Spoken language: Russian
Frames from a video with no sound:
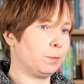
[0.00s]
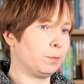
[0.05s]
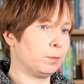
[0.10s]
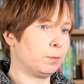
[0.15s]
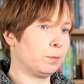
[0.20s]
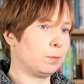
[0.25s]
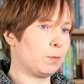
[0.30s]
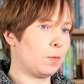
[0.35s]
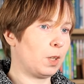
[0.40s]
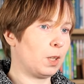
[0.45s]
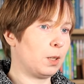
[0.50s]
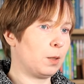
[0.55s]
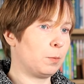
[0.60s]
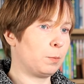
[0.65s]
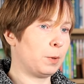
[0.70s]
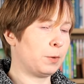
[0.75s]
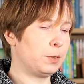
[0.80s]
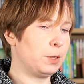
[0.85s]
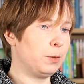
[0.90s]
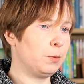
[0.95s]

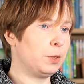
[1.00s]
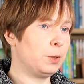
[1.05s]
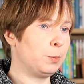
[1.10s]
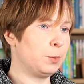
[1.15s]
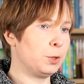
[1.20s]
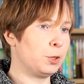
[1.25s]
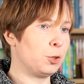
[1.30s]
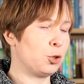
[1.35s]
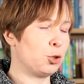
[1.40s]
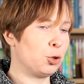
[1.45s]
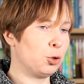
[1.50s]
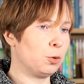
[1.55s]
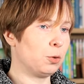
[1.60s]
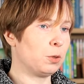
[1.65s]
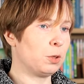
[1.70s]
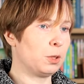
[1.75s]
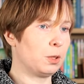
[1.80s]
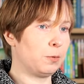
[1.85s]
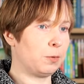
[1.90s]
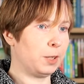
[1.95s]
по всей видимости, еще
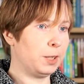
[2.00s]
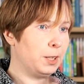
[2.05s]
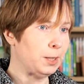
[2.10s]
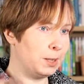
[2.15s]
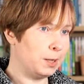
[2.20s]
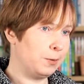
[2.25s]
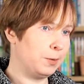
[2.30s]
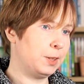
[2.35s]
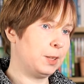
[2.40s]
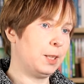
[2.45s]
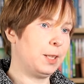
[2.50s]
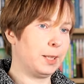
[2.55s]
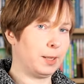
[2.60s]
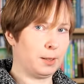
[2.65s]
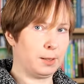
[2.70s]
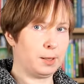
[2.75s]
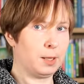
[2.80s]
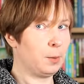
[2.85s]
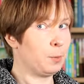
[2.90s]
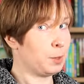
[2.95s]
творитель
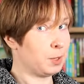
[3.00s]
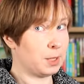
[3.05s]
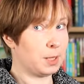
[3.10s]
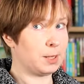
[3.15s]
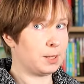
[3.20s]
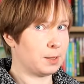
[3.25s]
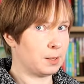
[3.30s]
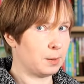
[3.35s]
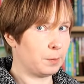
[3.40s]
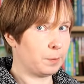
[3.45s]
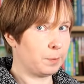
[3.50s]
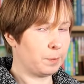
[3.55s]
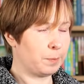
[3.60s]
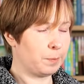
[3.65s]
Вселенной, да, обязательно.